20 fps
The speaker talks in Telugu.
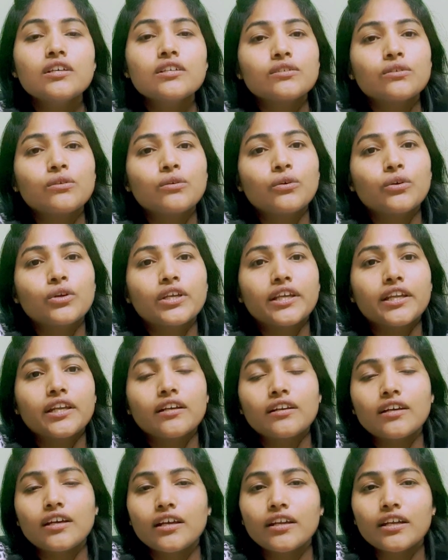సో
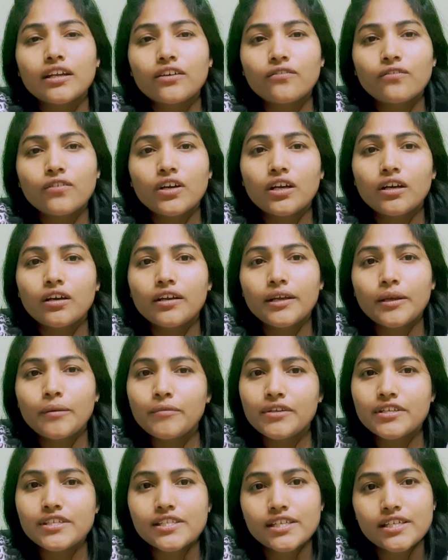కిరణ్ గారు ఎక్కువ ఏం
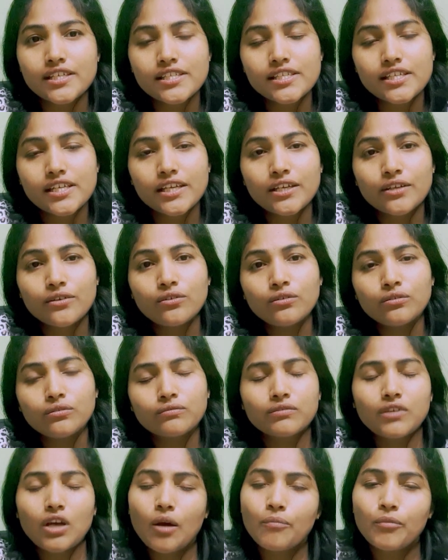డిస్కస్ చేయరు
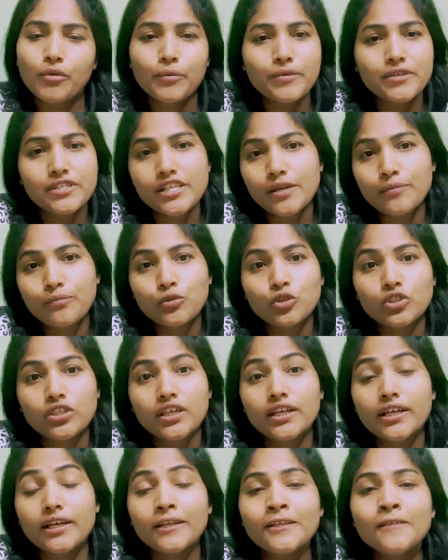కాంప్రమైజ్
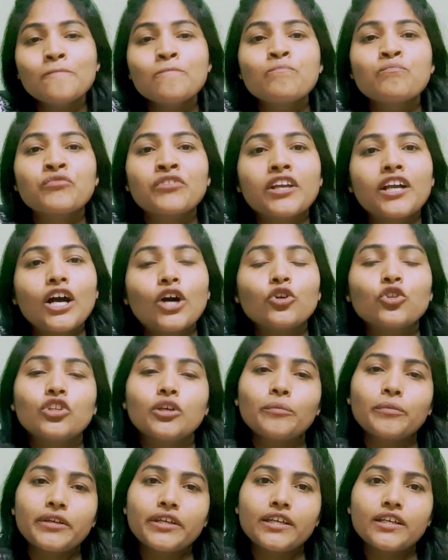అయిపోతారు కానీ
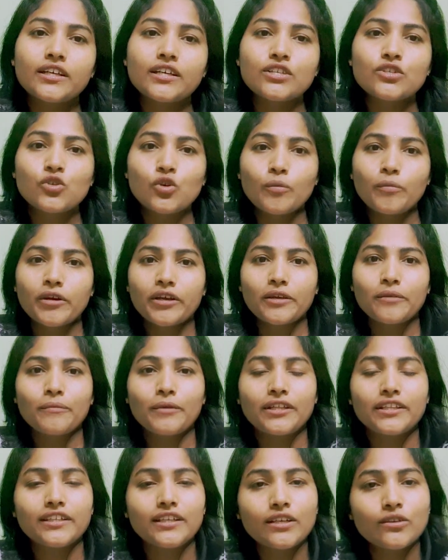గౌతమ్కి ఇంకా శోభకి
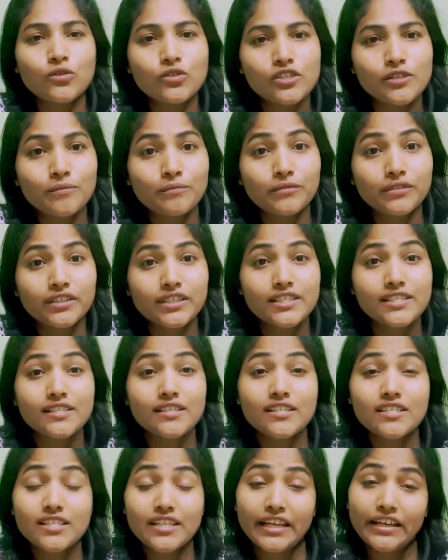మధ్యలో కొంచెం
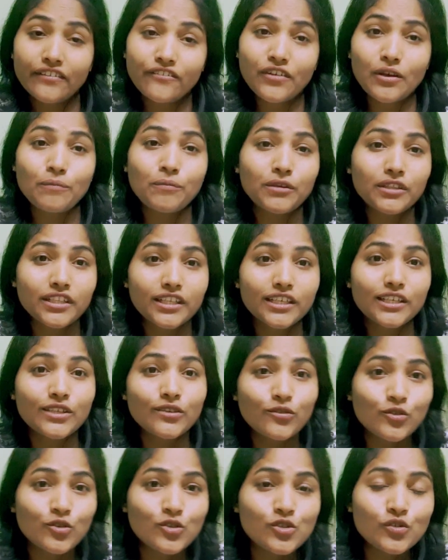డిస్కషన్ ఎక్కువైపోయింది ఈ
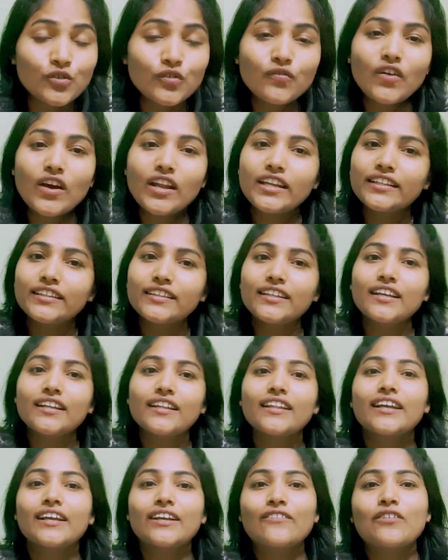రోజు
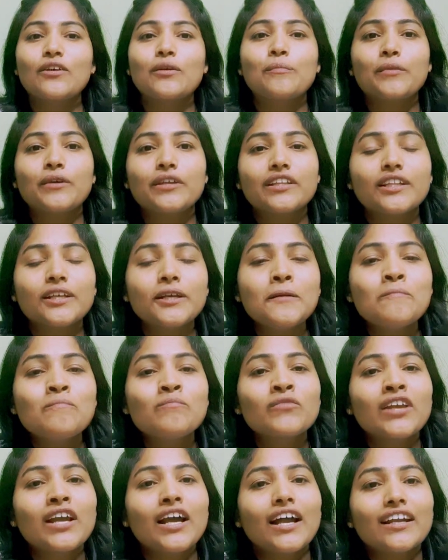వాళ్ళిద్దరిది ఎక్కువైపోయింది
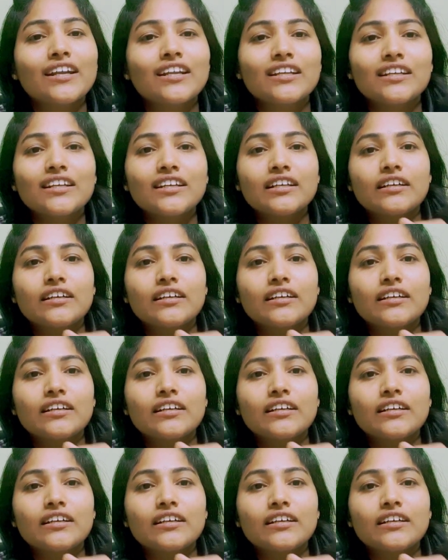అంటే